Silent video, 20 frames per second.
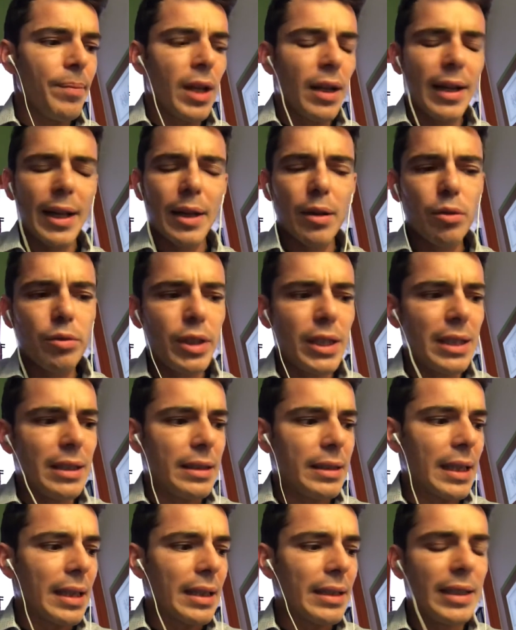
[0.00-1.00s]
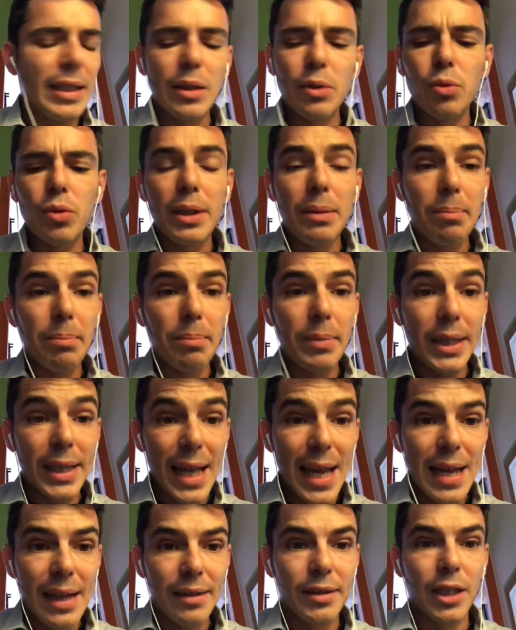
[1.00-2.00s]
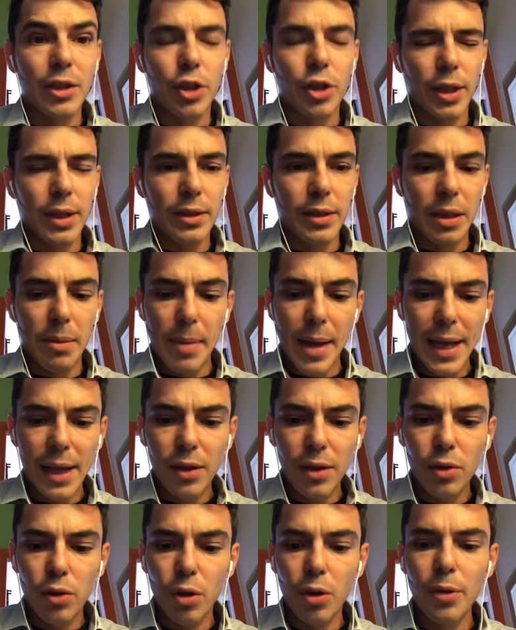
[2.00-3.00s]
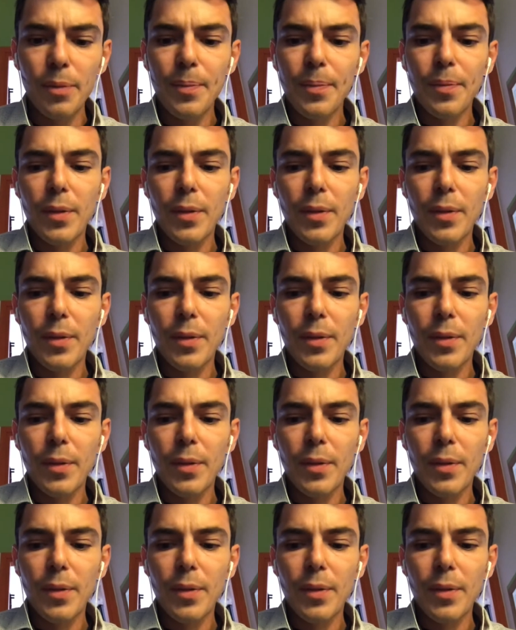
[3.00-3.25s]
la notizia di un imminente censimento